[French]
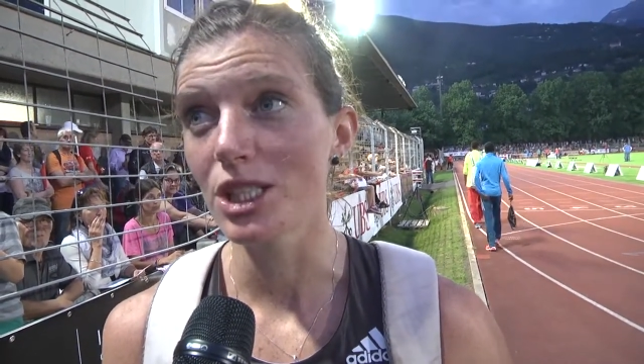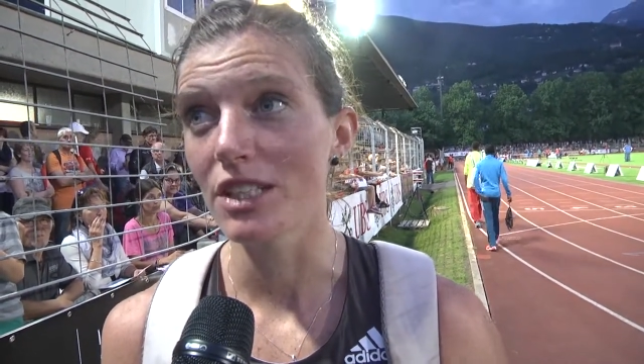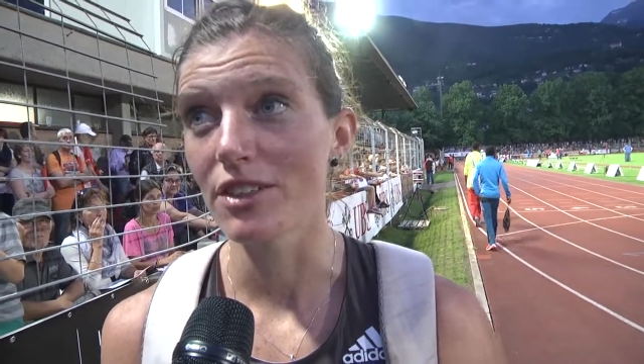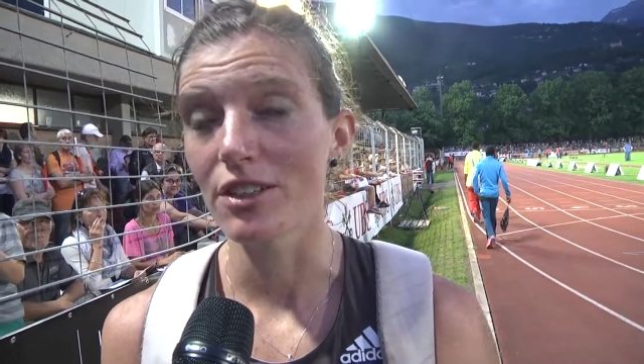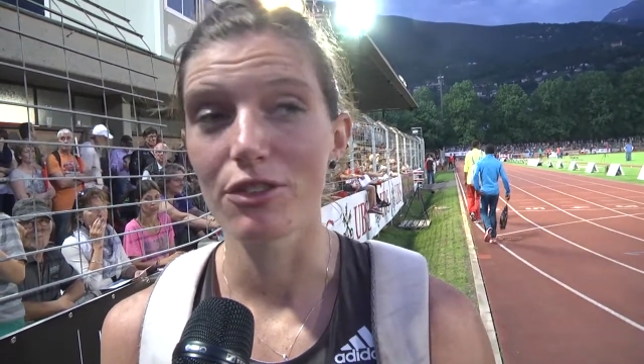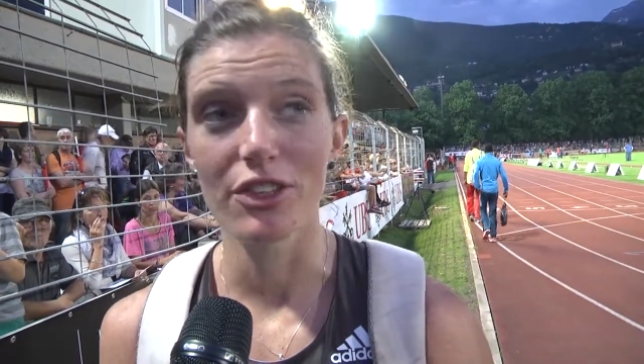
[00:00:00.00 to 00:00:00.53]

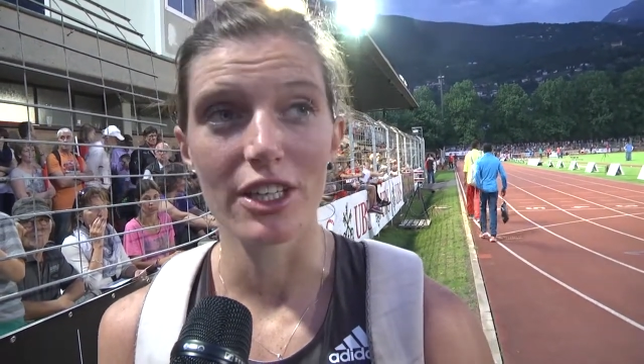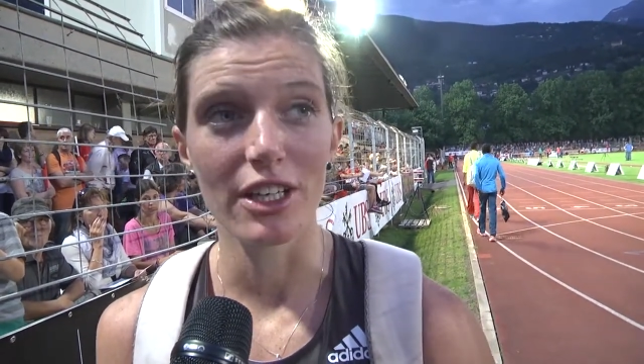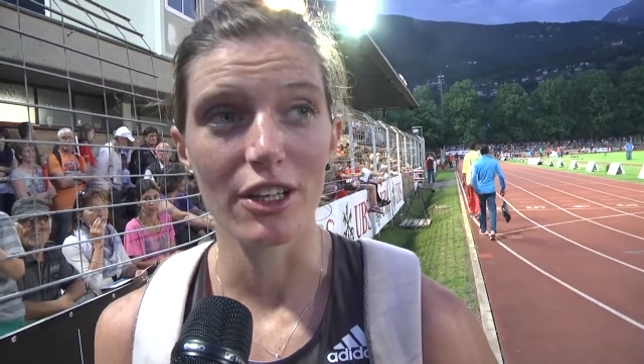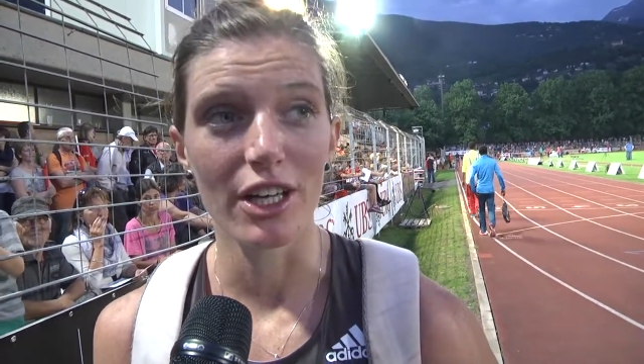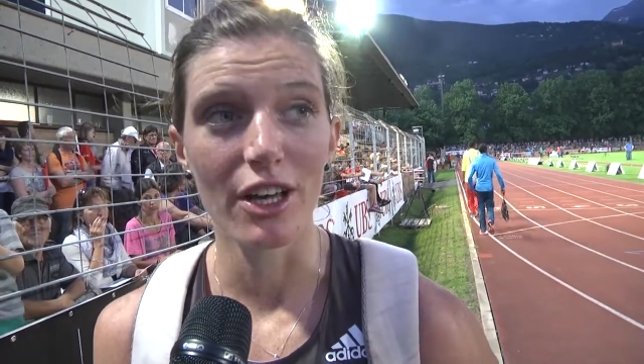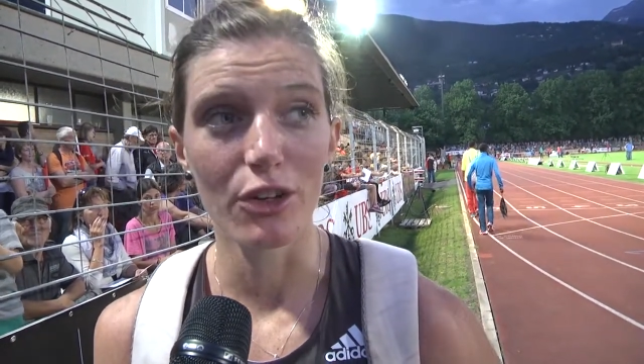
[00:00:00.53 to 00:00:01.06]
J'avais une fille
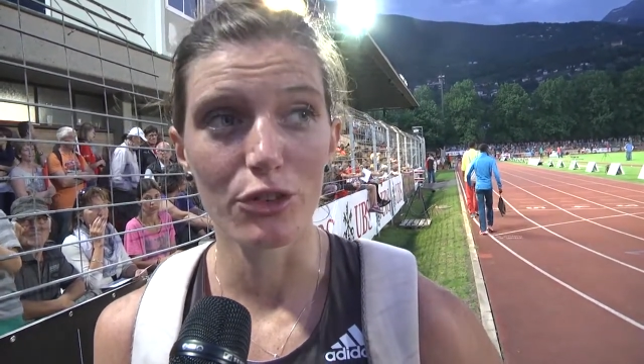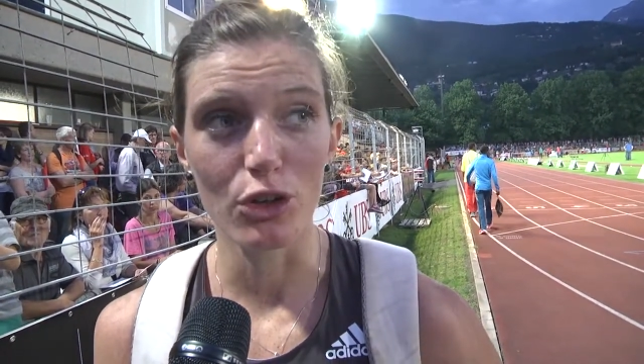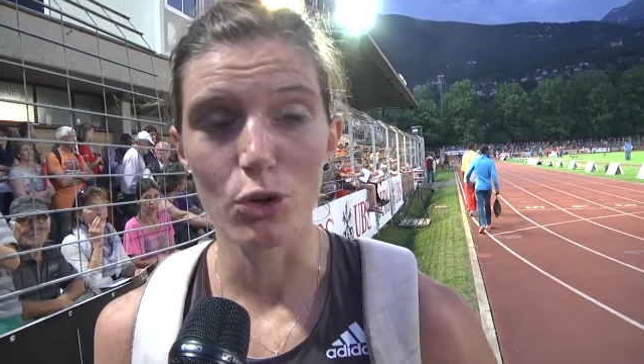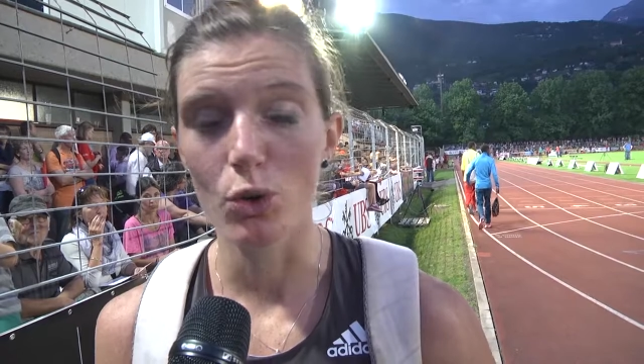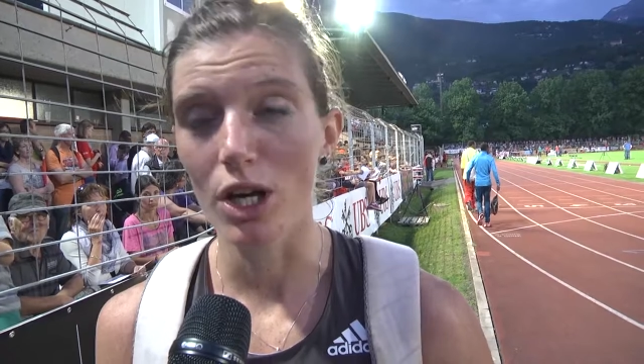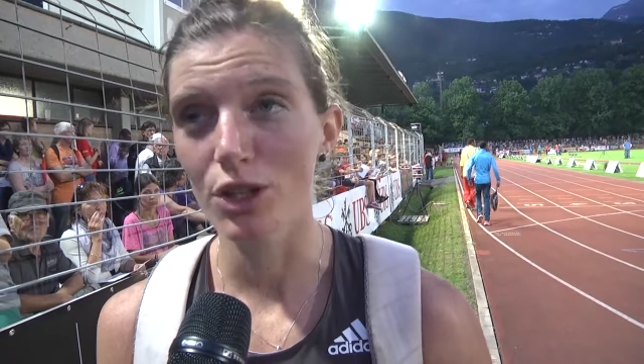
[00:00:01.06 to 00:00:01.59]
dans le
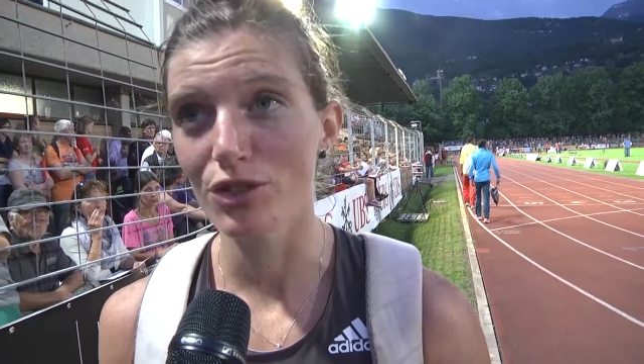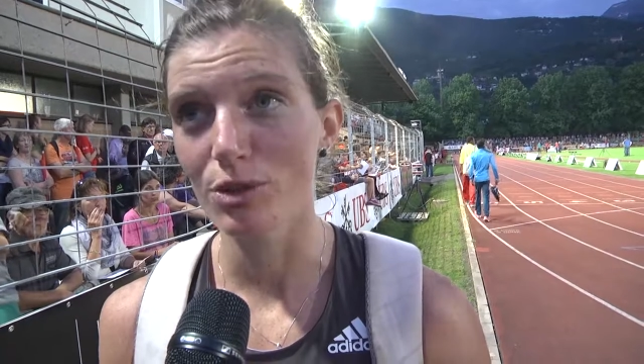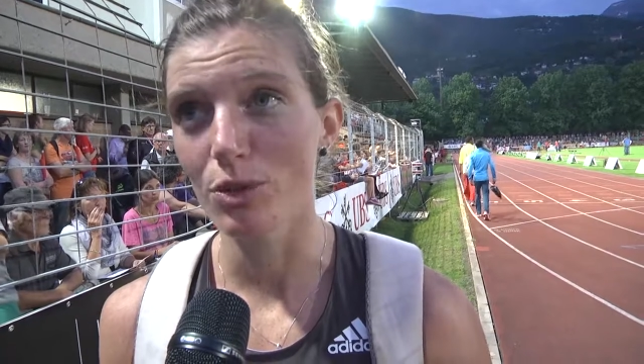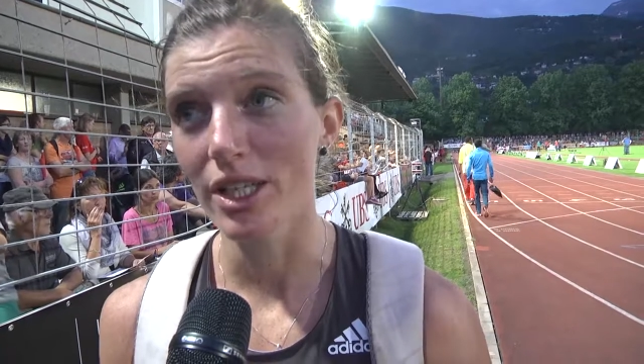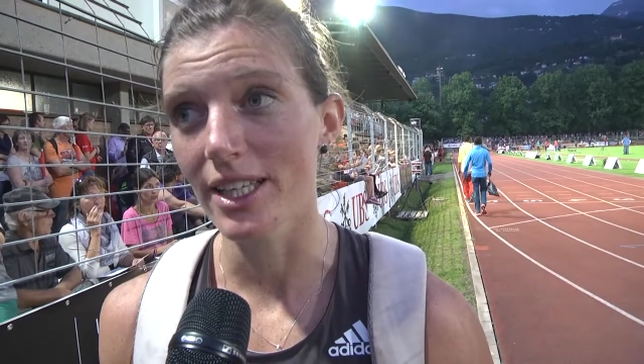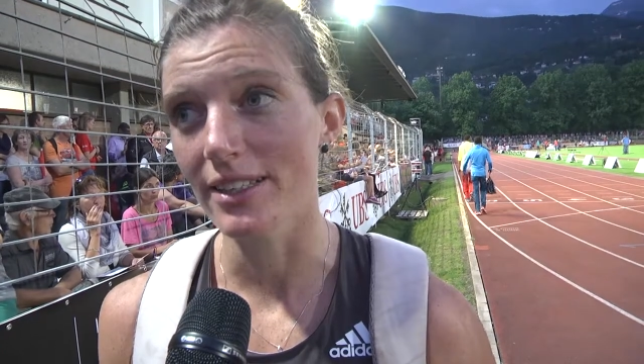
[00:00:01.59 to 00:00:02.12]
couloir devant
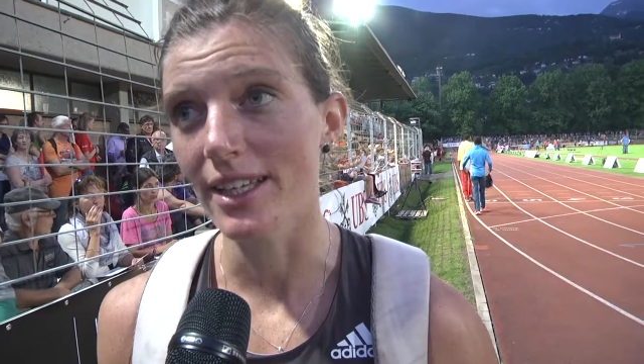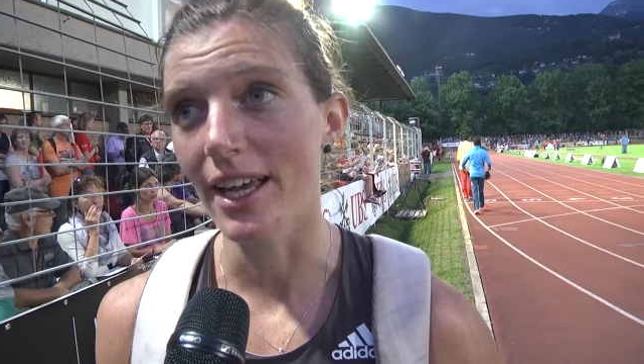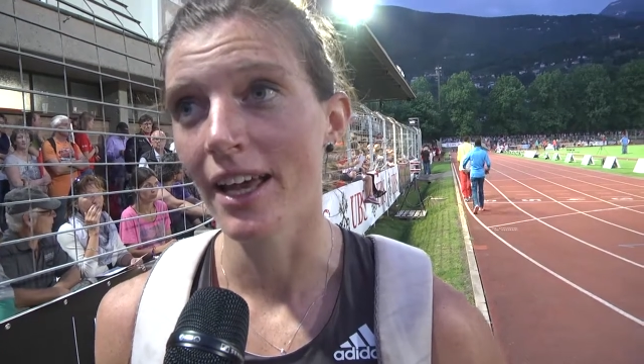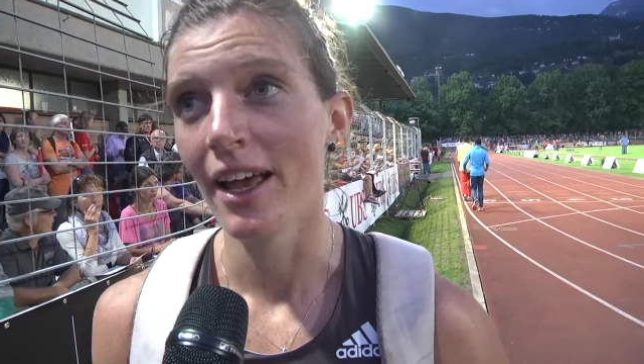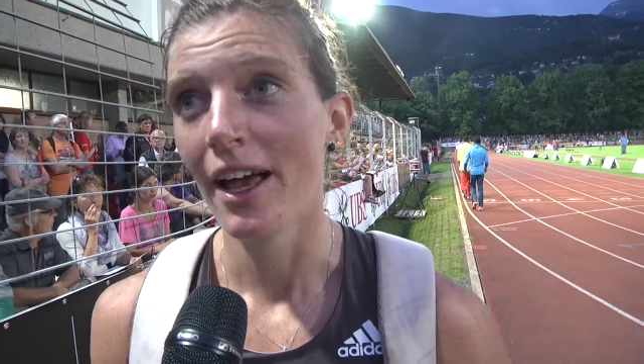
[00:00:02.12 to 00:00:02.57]
moi qui était